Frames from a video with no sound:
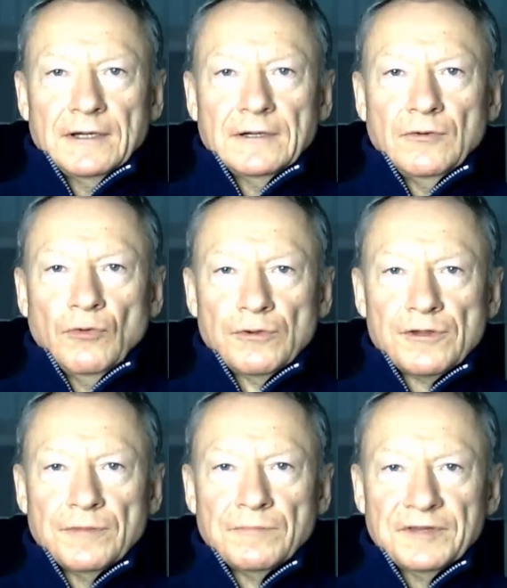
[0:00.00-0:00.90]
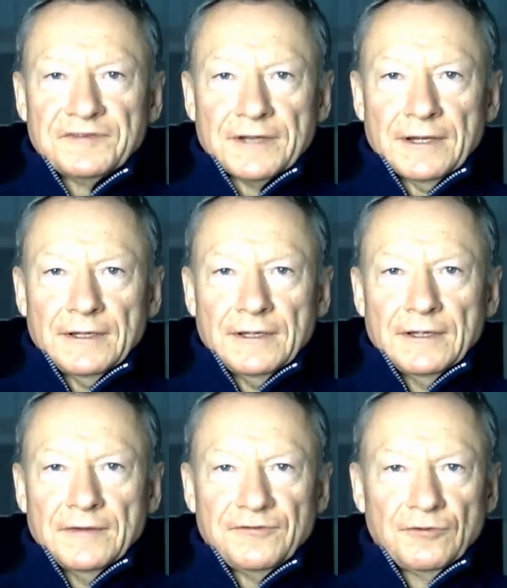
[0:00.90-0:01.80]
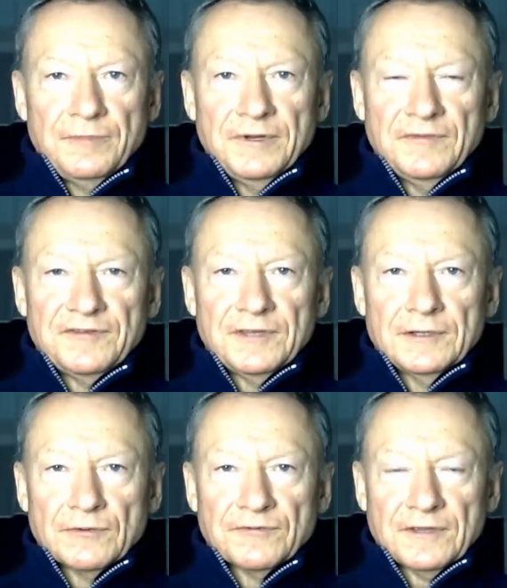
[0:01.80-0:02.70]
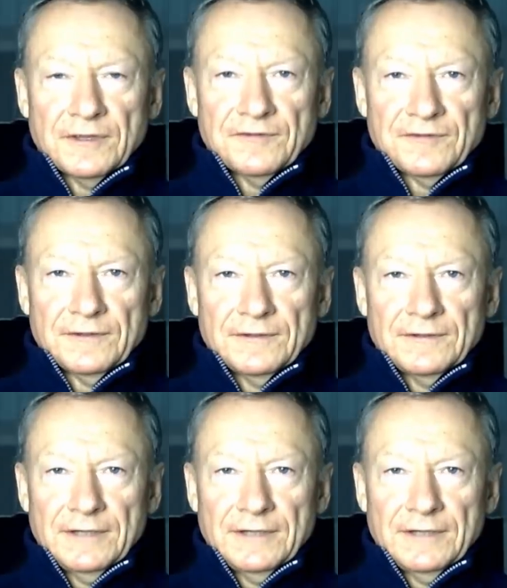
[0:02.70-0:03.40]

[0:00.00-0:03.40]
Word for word: э, очень быстро все перевести на русский язык.